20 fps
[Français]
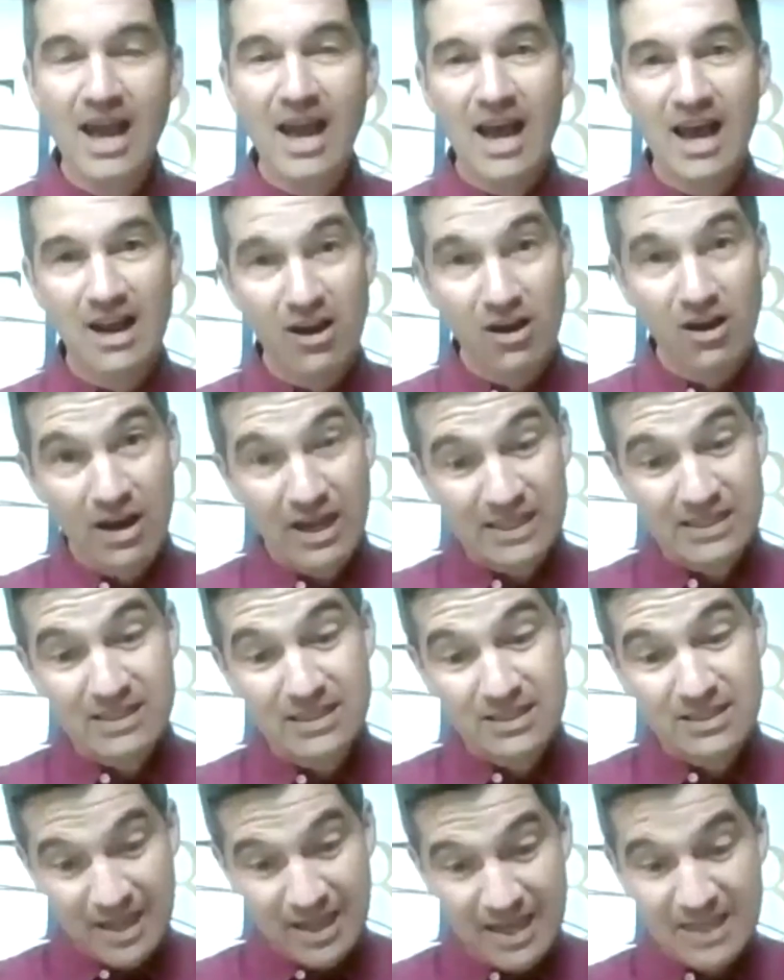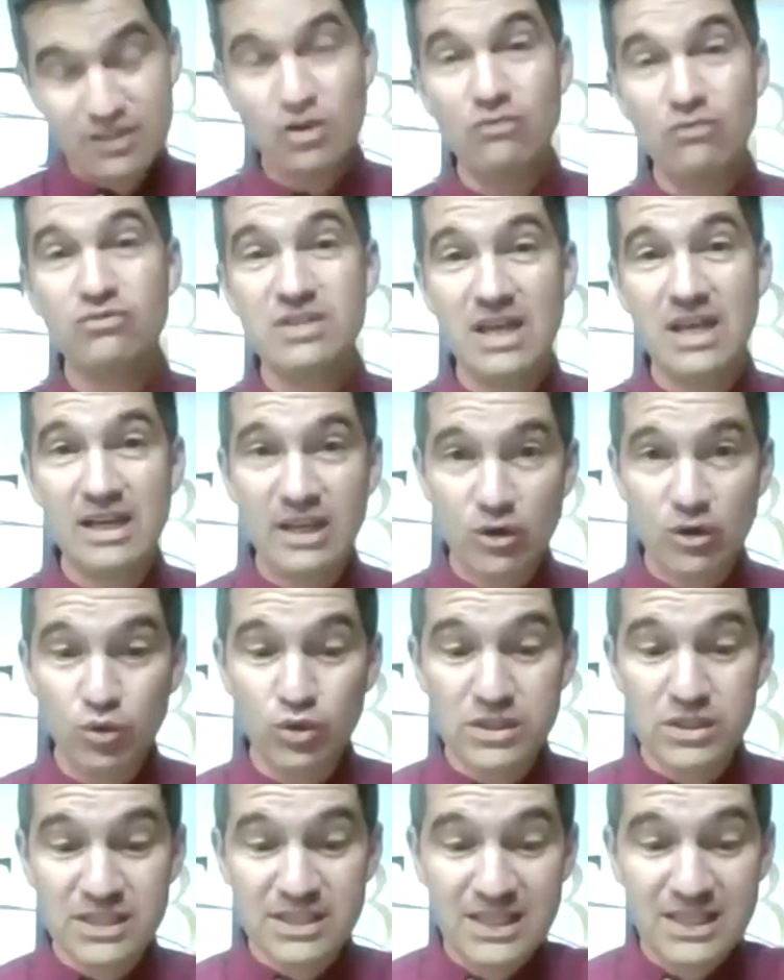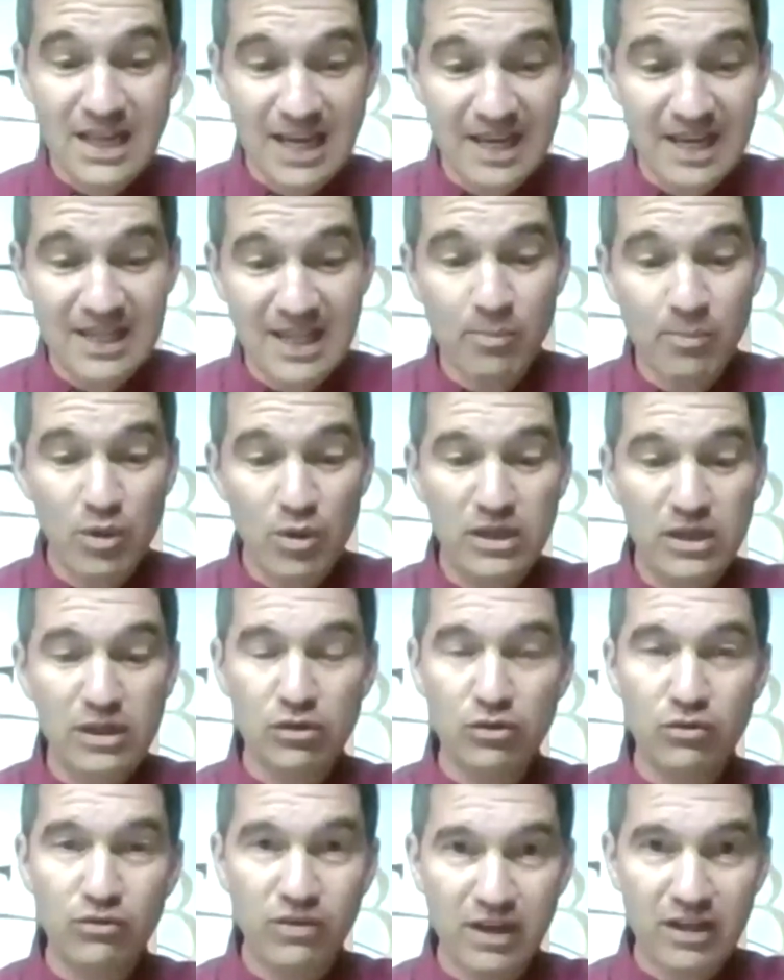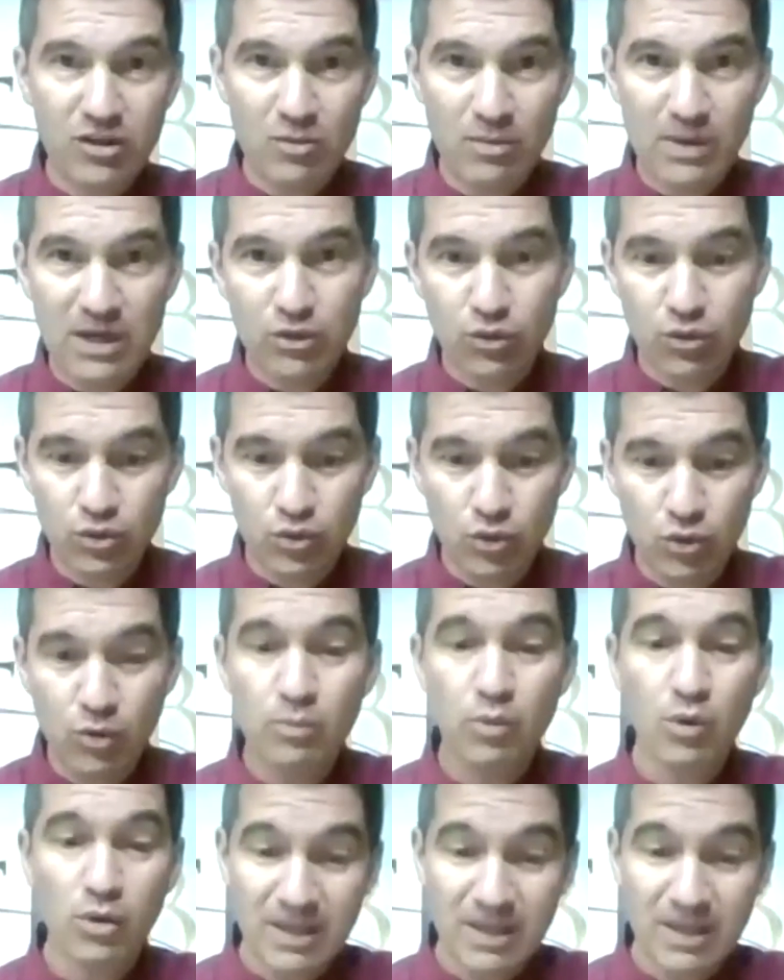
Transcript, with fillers: Alors, est-ce que vous allez aussi interpeller le gouvernement Trudeau pour